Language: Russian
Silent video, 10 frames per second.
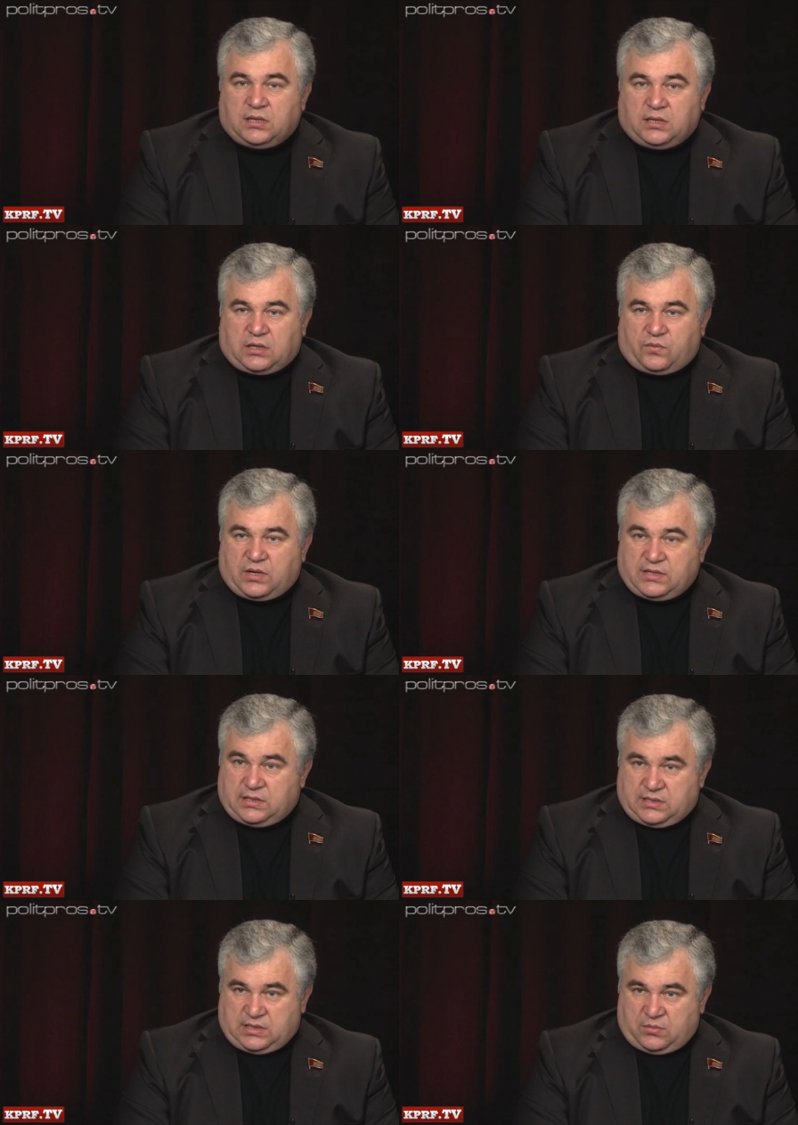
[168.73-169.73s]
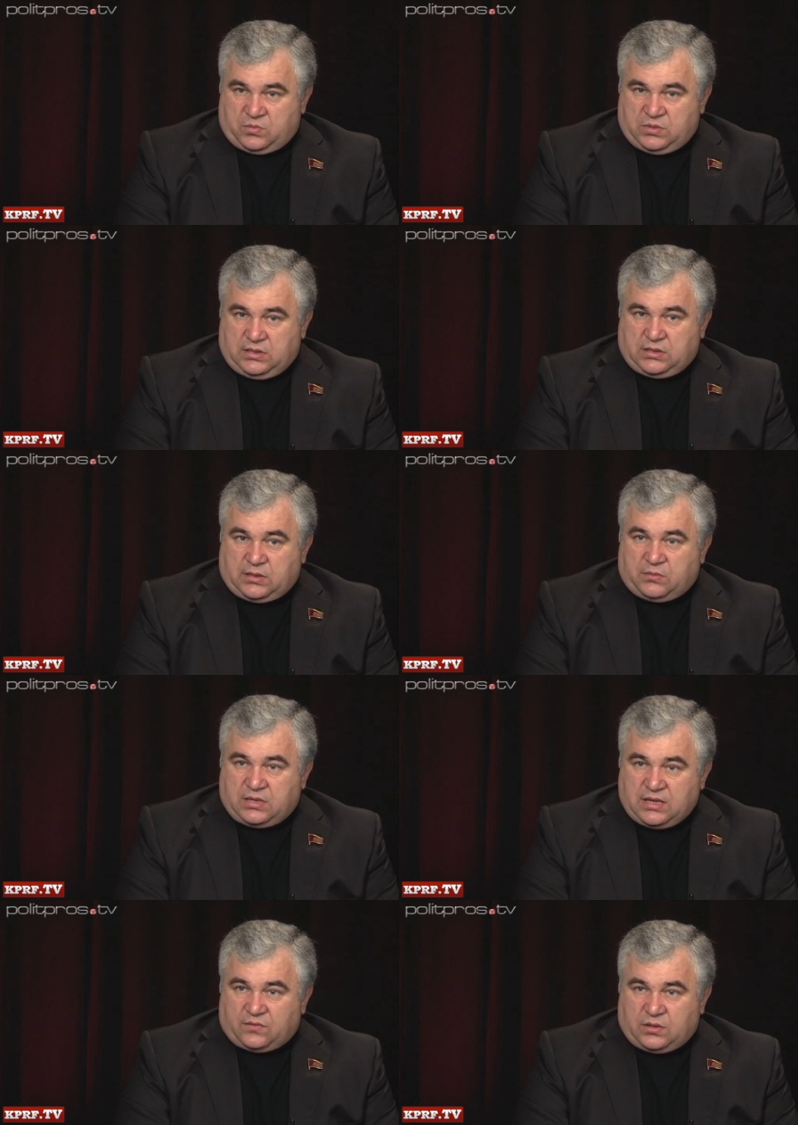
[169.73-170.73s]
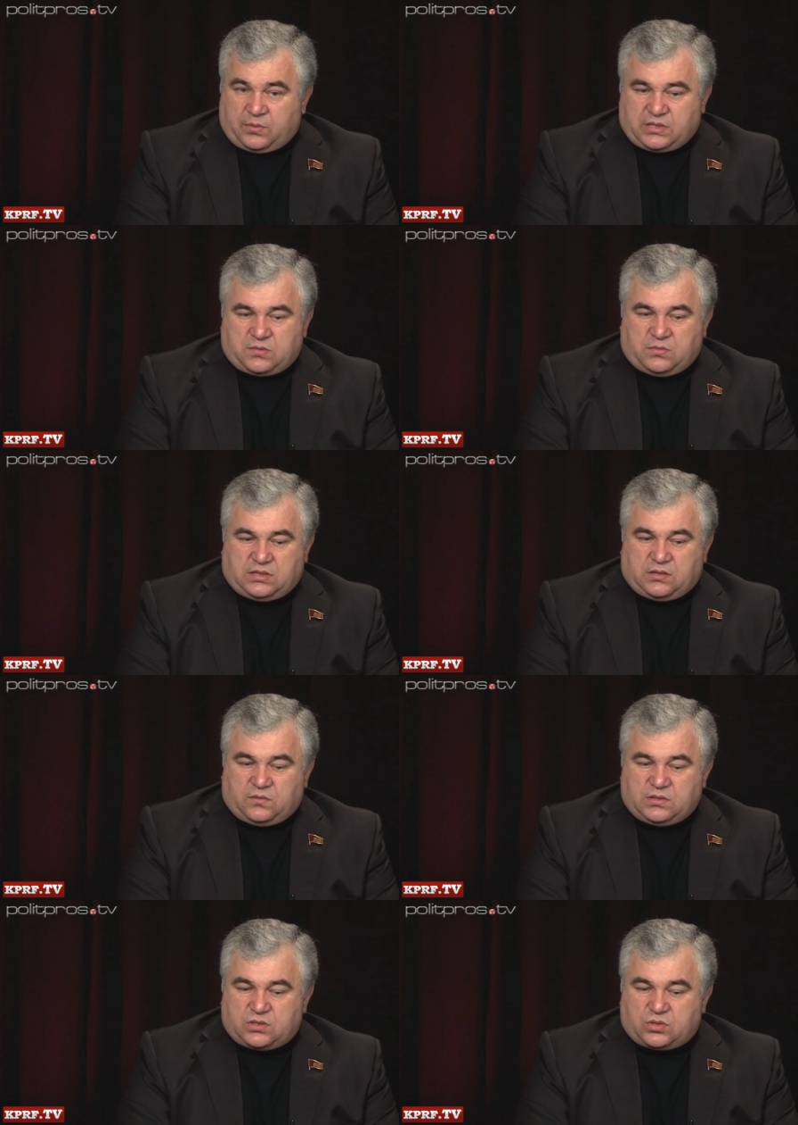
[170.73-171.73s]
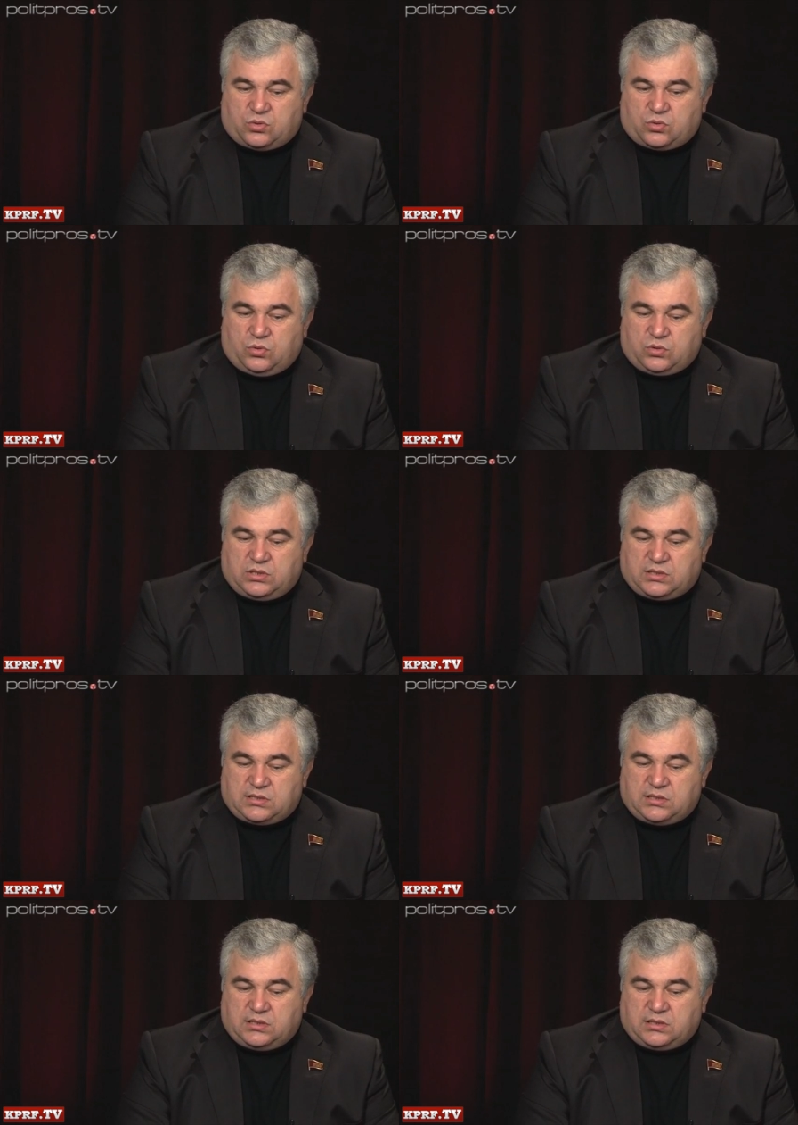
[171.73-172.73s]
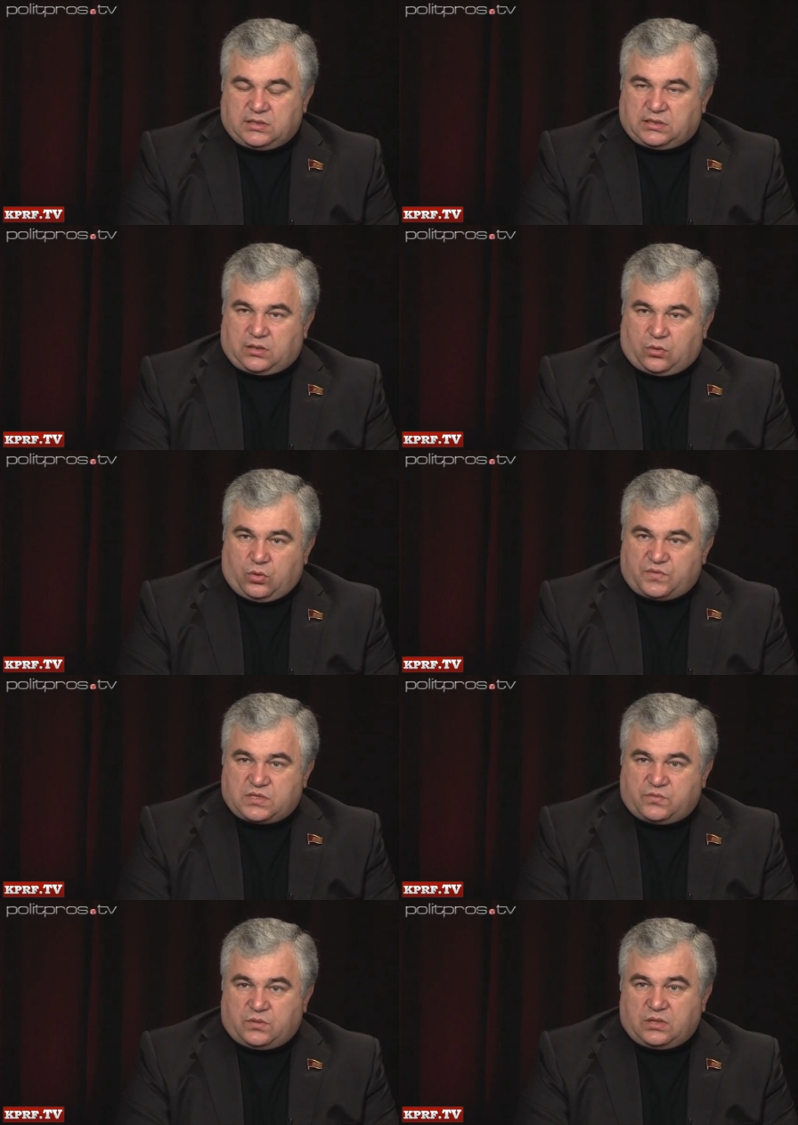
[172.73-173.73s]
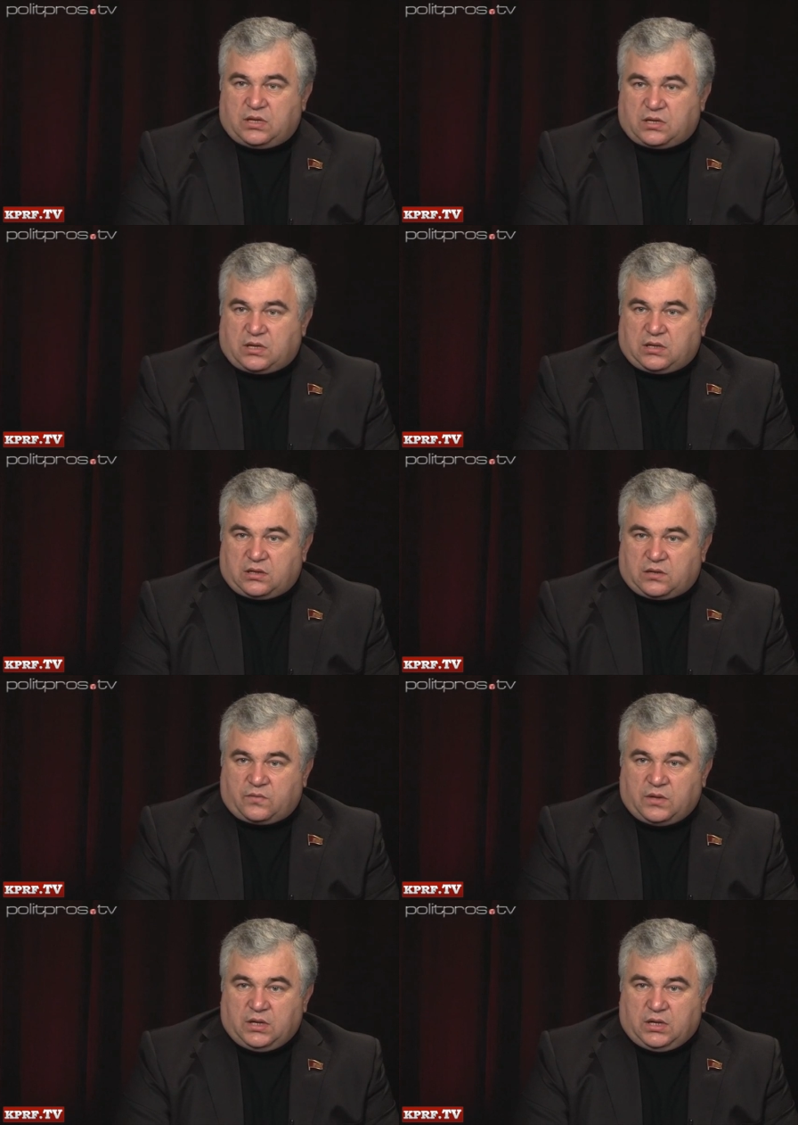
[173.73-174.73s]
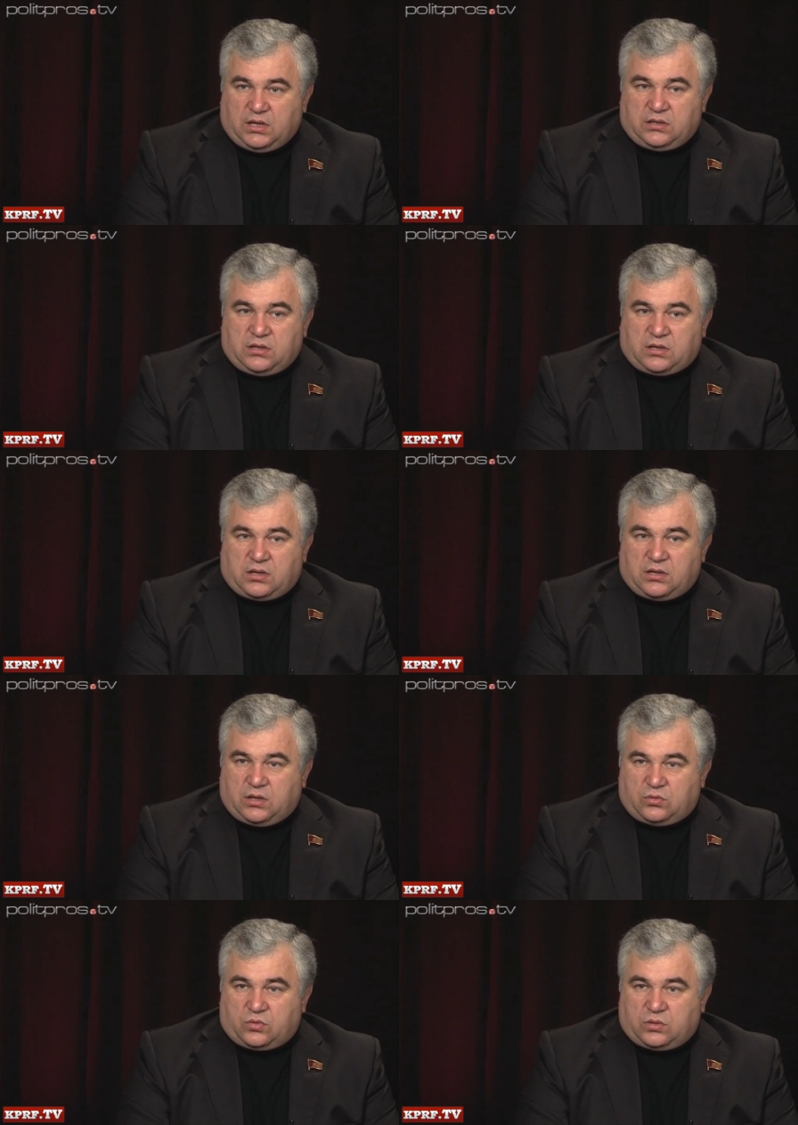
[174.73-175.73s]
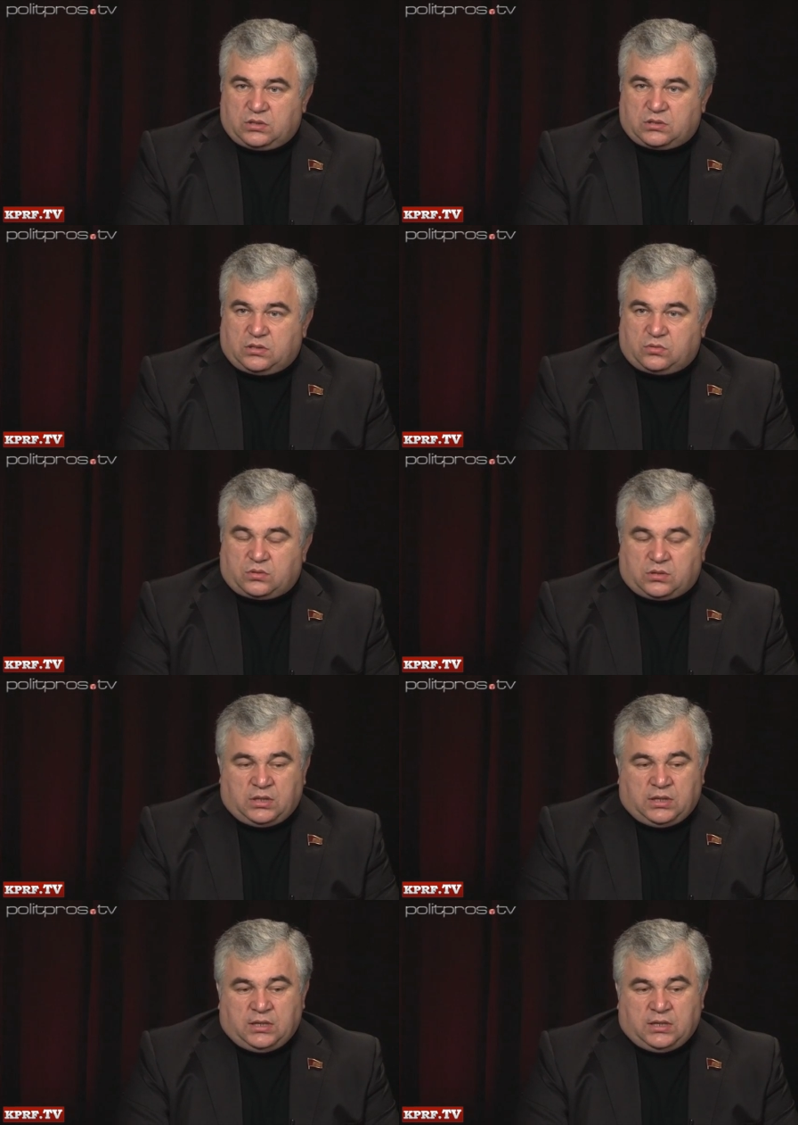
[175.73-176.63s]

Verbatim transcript: на Кавказе, на самом деле там явно просматривается, что людей разделили на торговцев и на охранников. Одни охраняют других, которые...